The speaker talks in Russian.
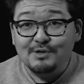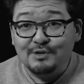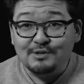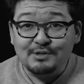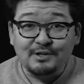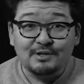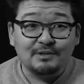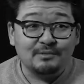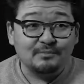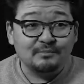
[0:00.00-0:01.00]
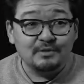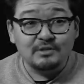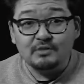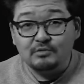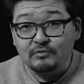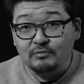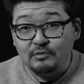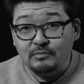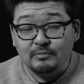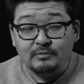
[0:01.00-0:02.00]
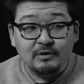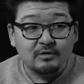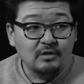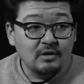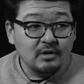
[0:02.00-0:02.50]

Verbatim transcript: за, за там, президентскую форму, к примеру.